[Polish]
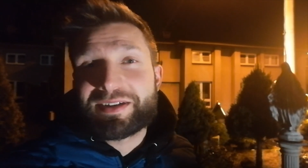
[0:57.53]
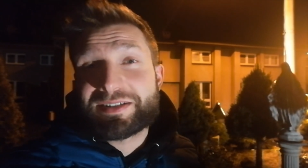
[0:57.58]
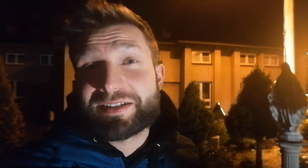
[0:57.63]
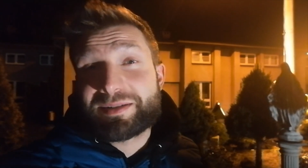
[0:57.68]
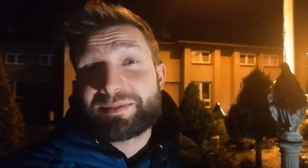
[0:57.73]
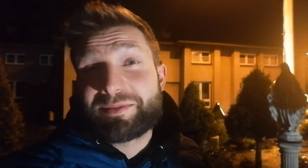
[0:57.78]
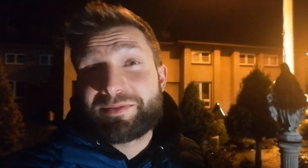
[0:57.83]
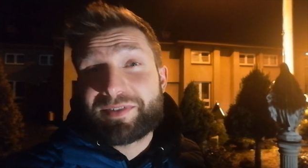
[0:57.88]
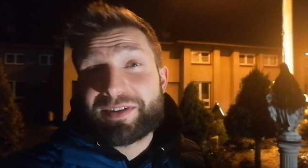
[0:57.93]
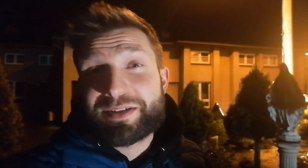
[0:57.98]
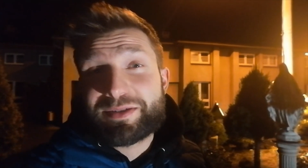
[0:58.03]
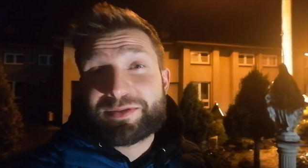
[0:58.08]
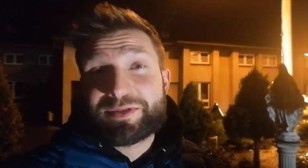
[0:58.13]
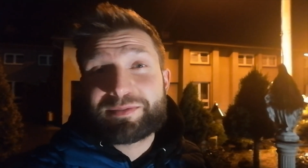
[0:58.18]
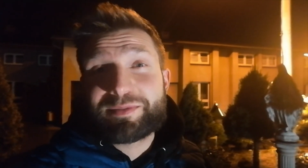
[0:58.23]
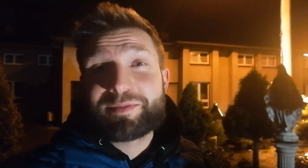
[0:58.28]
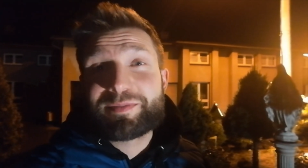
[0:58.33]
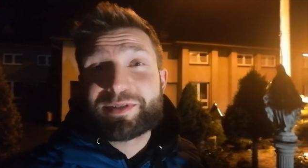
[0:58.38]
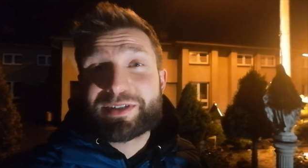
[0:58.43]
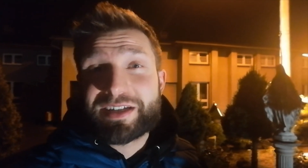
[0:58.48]
Jeżeli bym wiedział,
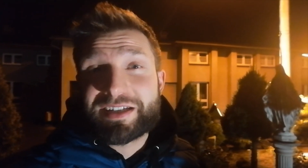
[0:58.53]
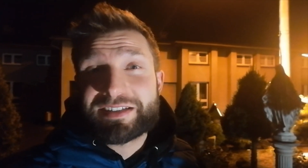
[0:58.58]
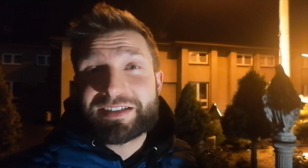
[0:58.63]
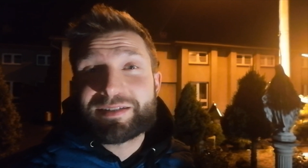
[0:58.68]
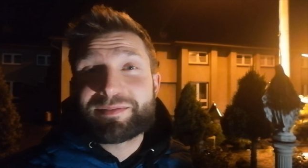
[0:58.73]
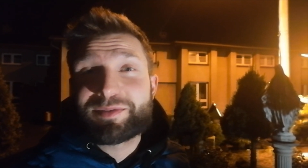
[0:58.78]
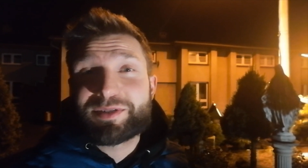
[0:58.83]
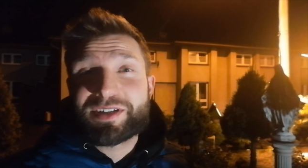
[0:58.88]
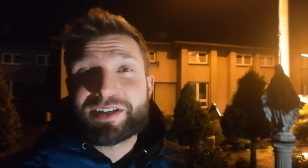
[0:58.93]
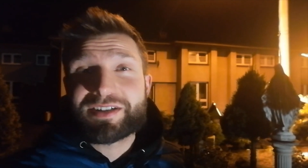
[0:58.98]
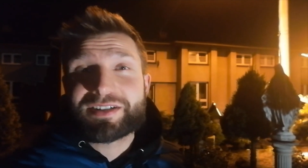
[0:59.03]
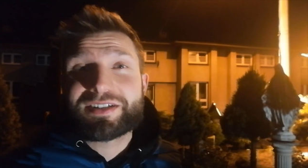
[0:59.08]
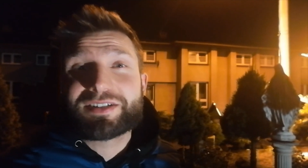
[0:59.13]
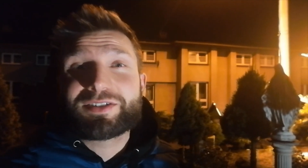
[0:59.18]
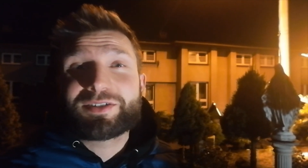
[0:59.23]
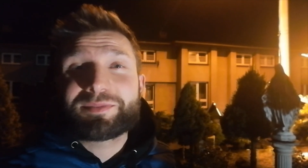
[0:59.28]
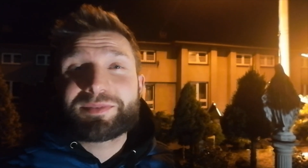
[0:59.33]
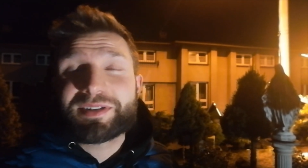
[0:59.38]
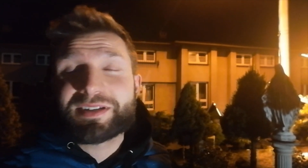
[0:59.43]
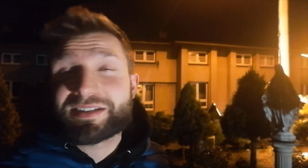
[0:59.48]
że mój przyjaciel przyjeżdża
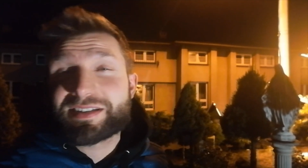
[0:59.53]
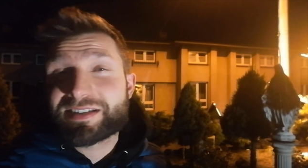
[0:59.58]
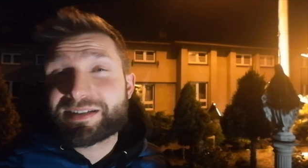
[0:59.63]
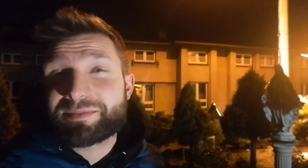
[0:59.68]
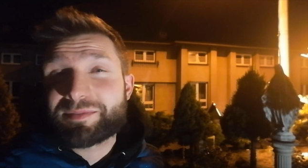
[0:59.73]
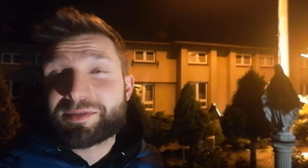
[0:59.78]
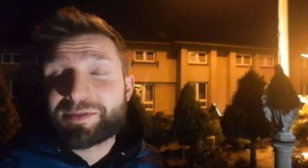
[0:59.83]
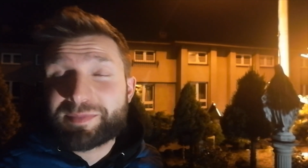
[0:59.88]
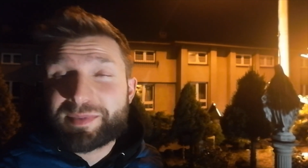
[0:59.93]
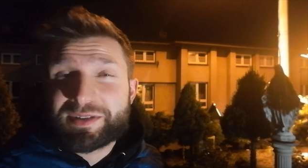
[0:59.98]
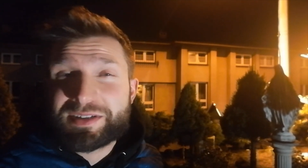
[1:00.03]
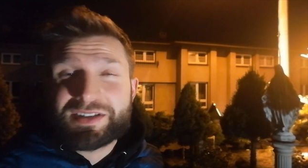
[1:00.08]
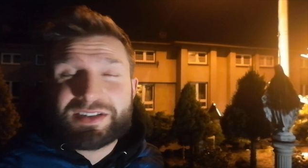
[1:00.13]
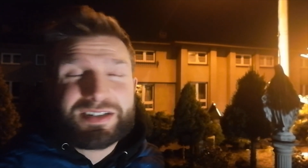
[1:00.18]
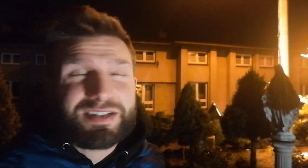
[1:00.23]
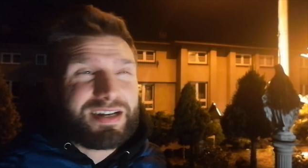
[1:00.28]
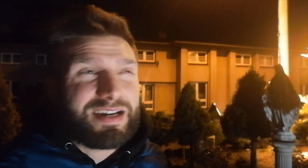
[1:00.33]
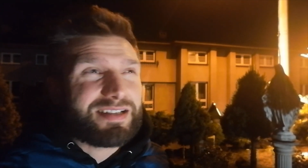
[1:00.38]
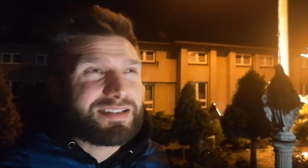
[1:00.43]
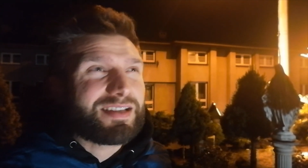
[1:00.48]
do mnie i chce ze mną spędzić
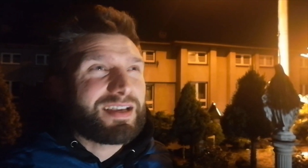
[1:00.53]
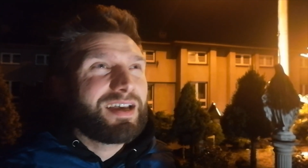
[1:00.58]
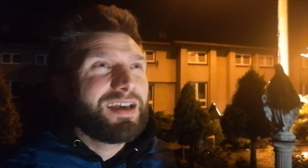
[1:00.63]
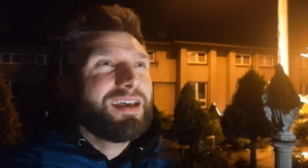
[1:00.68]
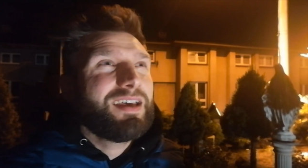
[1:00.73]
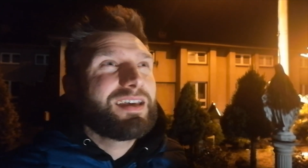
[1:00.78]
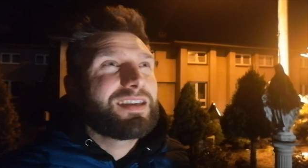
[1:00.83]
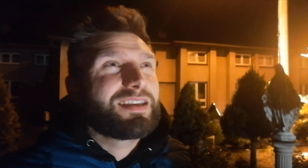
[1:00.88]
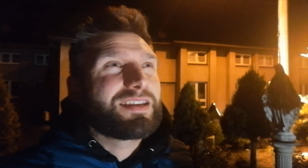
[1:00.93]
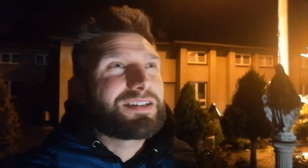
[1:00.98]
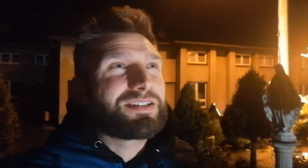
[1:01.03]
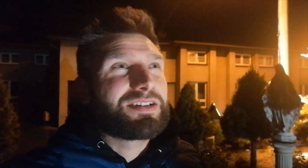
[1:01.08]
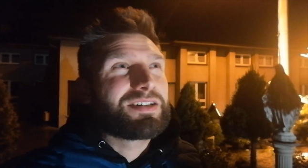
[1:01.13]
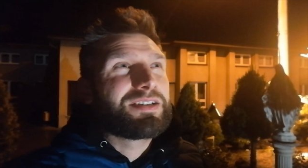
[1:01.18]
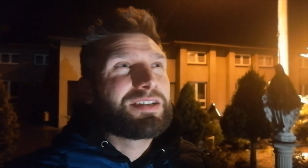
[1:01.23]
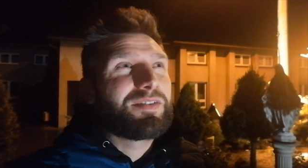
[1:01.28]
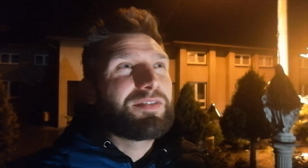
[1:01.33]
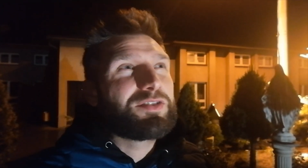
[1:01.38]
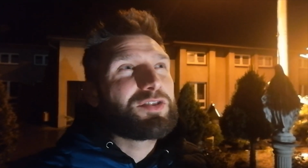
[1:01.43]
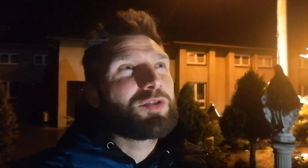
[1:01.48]
czas,
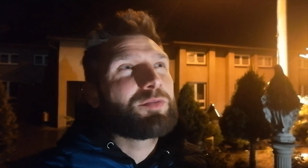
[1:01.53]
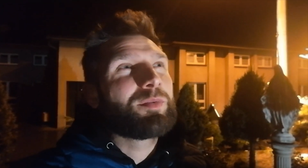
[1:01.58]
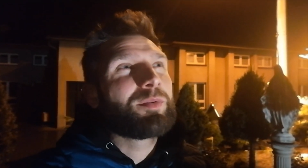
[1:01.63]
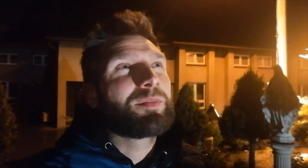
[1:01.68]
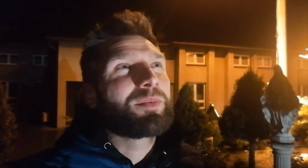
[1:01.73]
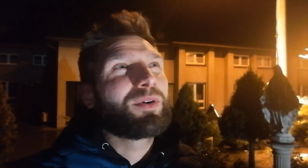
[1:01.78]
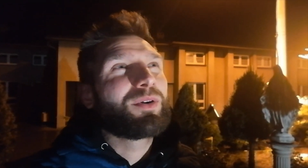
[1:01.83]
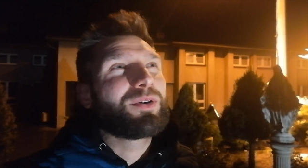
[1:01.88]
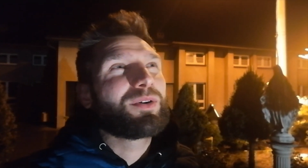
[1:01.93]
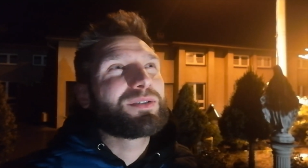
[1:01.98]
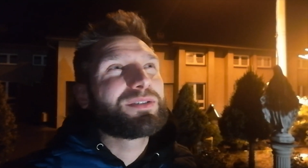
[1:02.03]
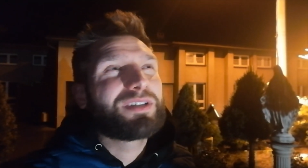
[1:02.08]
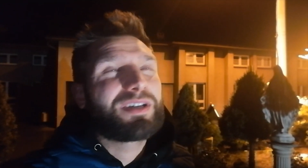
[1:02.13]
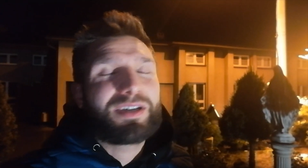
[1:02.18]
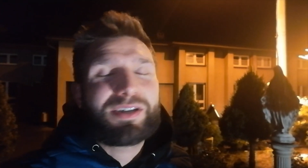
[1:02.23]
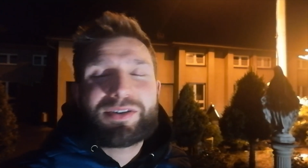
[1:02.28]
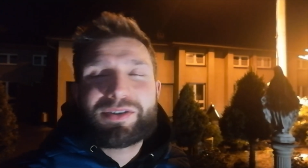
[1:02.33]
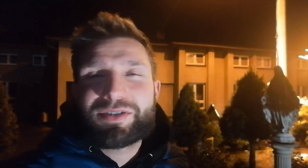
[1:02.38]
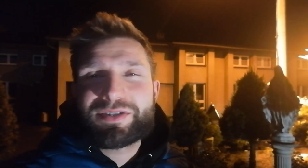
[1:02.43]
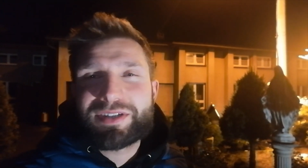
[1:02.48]
jeżeli nie wiedziałbym go od
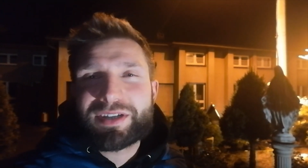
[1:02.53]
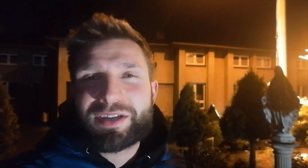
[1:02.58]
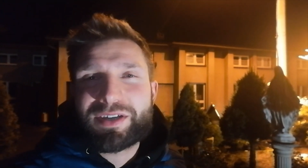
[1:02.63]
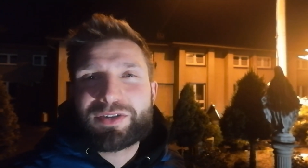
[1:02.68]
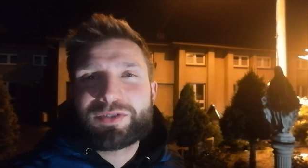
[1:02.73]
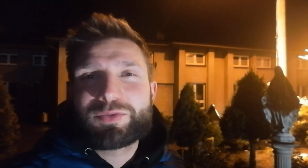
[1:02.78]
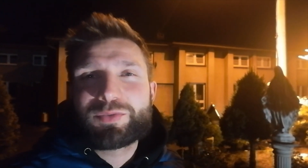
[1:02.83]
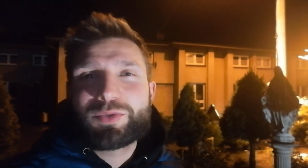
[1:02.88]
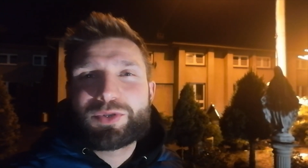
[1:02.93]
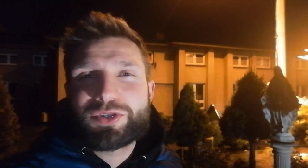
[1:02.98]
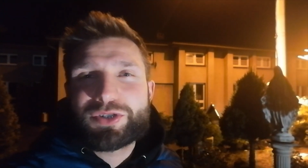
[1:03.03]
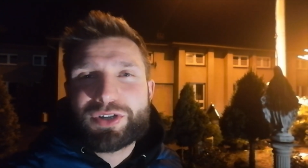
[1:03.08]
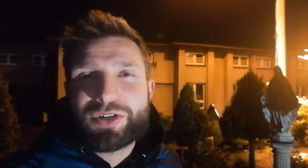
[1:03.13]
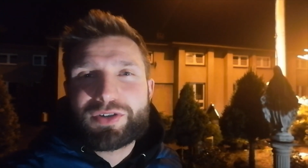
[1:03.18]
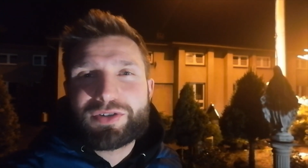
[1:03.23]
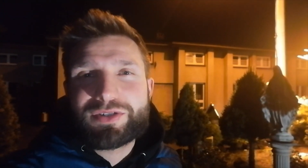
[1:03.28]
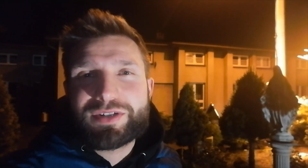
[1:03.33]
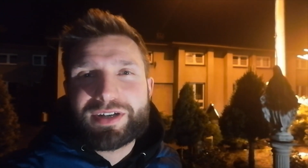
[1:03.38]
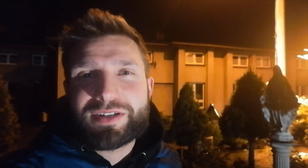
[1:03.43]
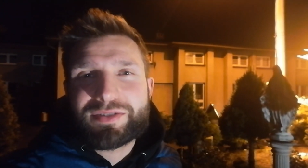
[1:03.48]
jakiegoś takiego
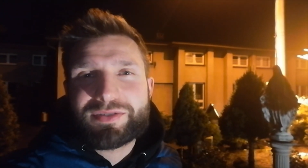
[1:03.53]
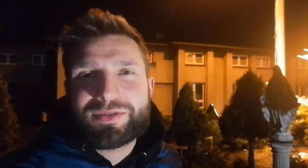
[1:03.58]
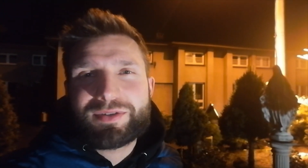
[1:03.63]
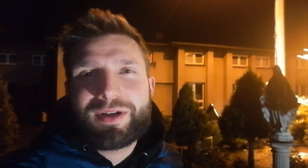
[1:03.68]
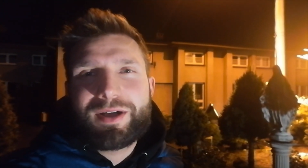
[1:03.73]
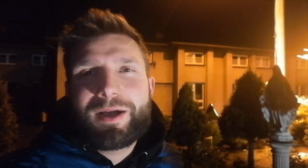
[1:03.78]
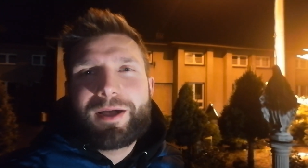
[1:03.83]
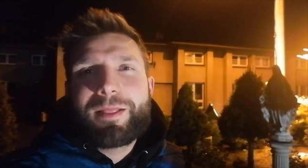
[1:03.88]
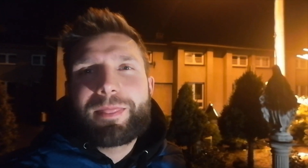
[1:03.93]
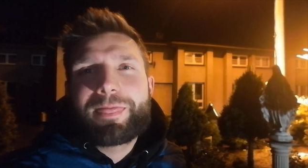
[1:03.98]
dłuższego czasu,